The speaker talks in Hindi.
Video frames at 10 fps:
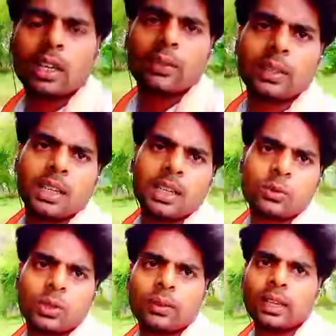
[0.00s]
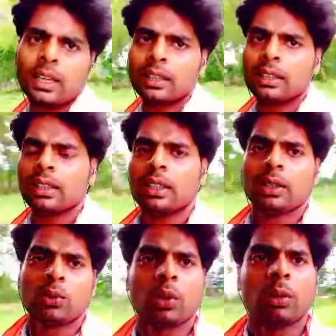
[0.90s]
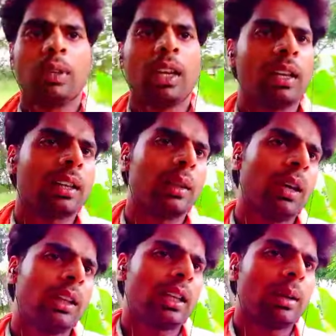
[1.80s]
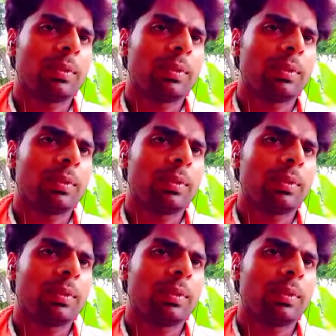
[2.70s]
है काफ़ी खास होने वाला है क्योंकि बिहार की बात